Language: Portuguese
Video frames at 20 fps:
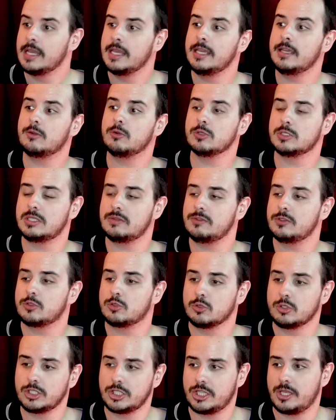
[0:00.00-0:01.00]
Inclusive
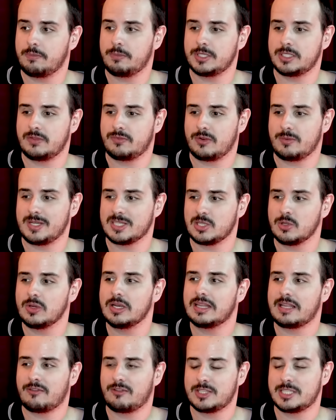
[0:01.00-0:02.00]
surge depois a informação que
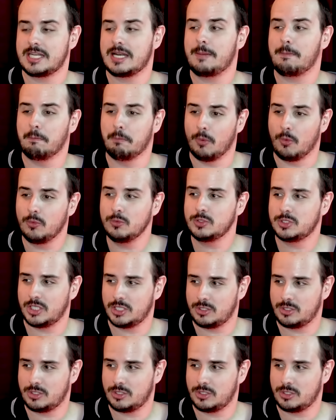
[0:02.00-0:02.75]
ele está fazendo a ponte